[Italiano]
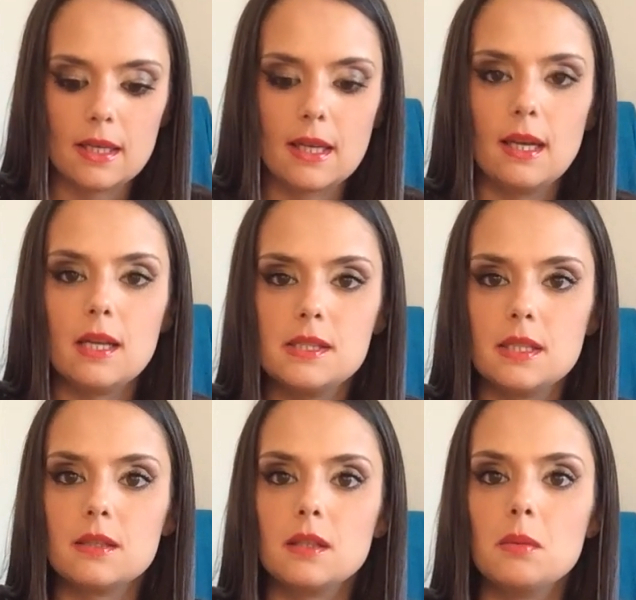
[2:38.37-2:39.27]
e che le
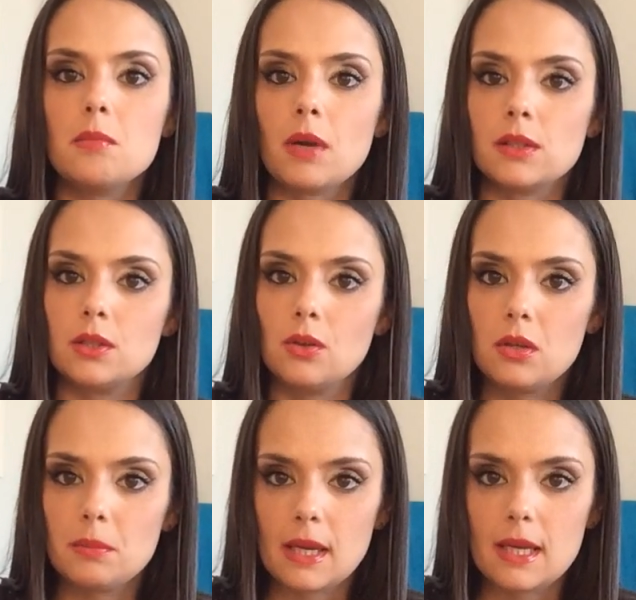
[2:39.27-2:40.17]
aziende mi mandino
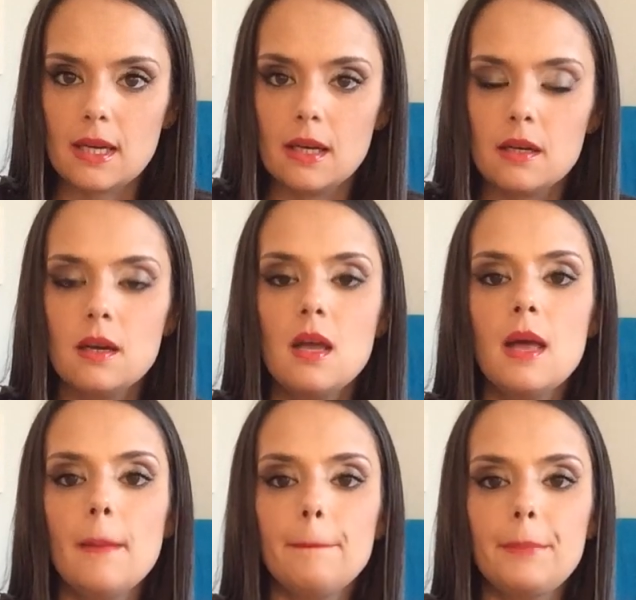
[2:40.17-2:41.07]
email
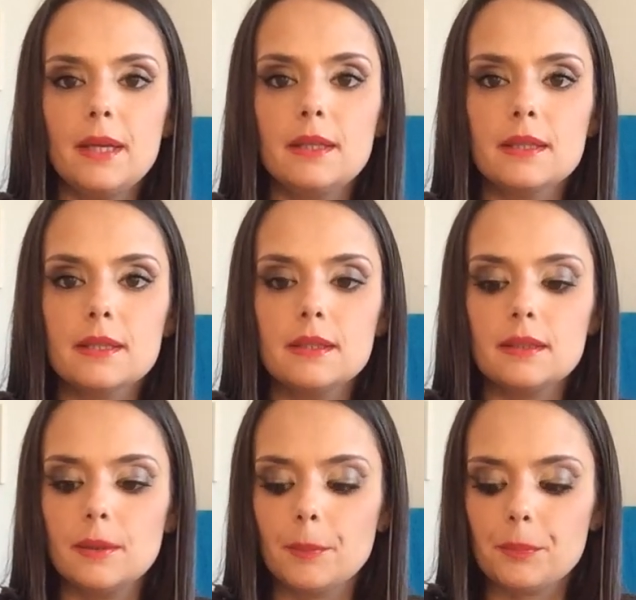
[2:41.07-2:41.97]
per...
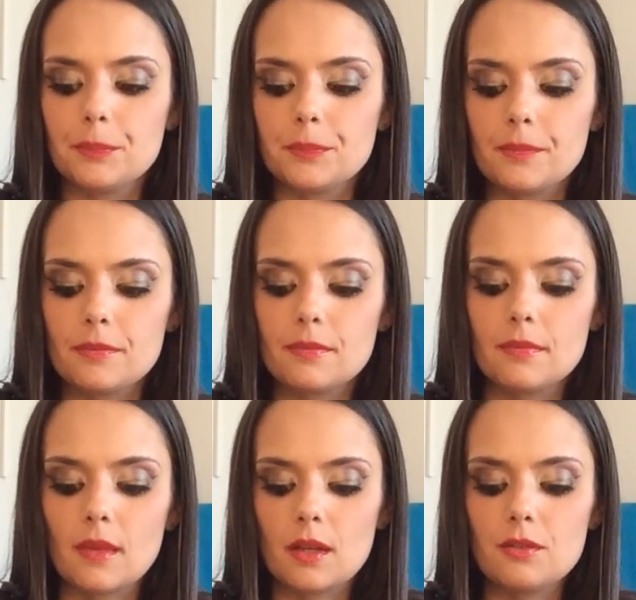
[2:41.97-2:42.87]
Ehm,